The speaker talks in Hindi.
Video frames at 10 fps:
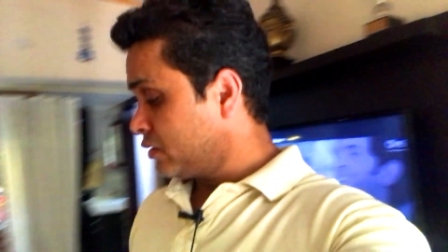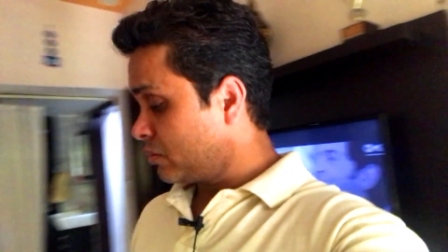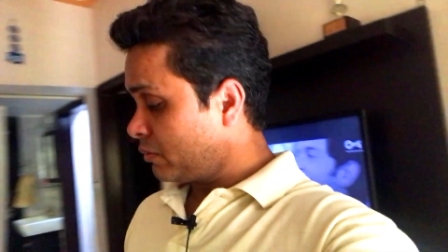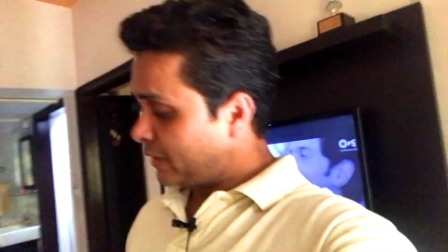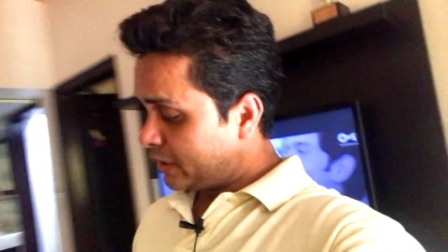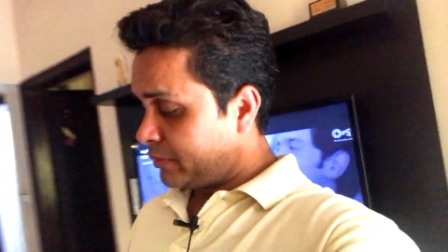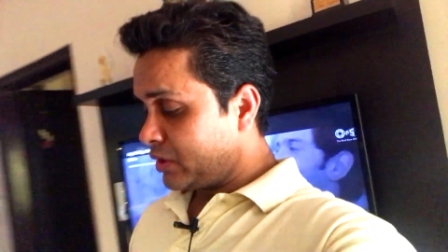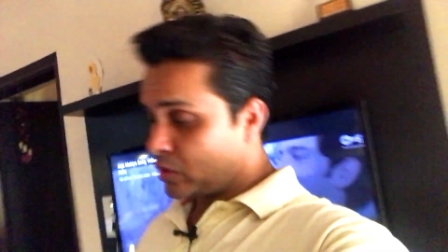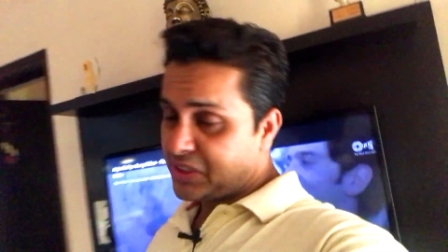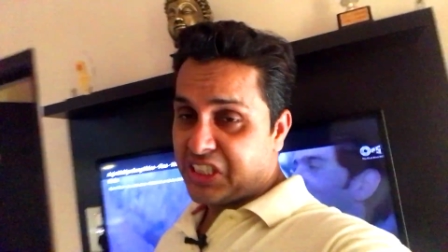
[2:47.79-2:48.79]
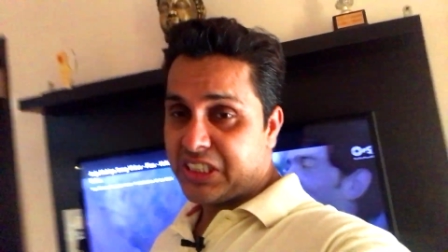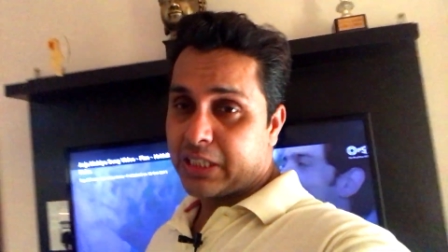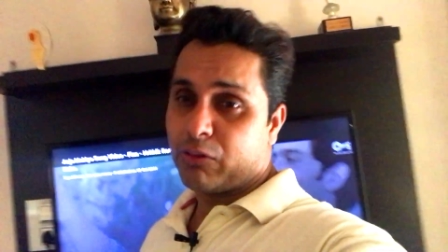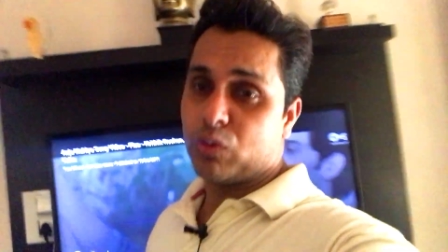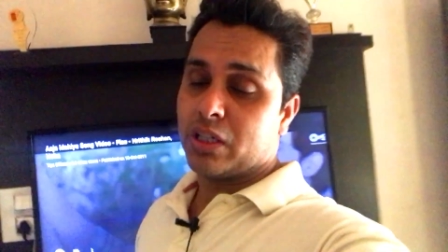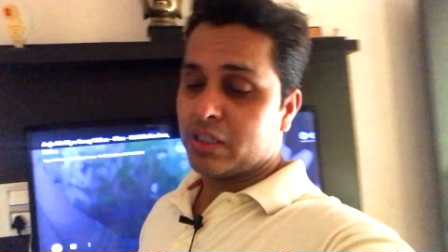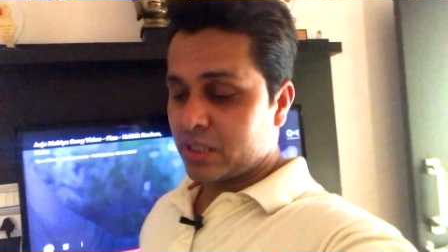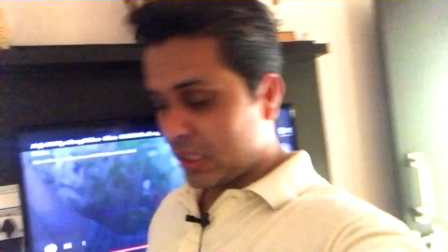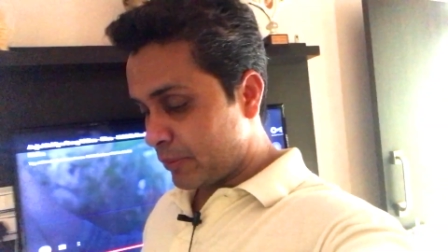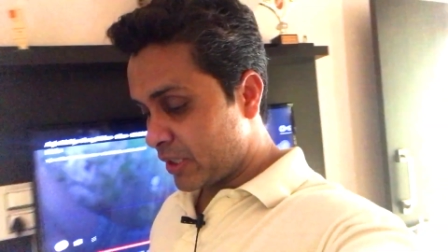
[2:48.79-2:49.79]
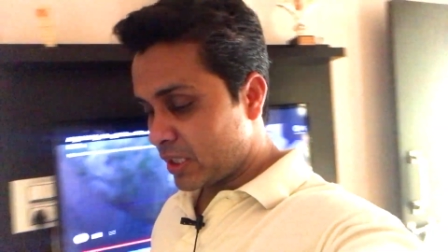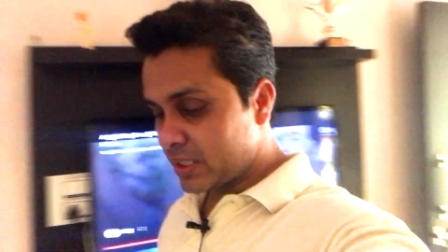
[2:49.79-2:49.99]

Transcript: तो बाद में इसका चेंज ही करवाऊँगा खामा खा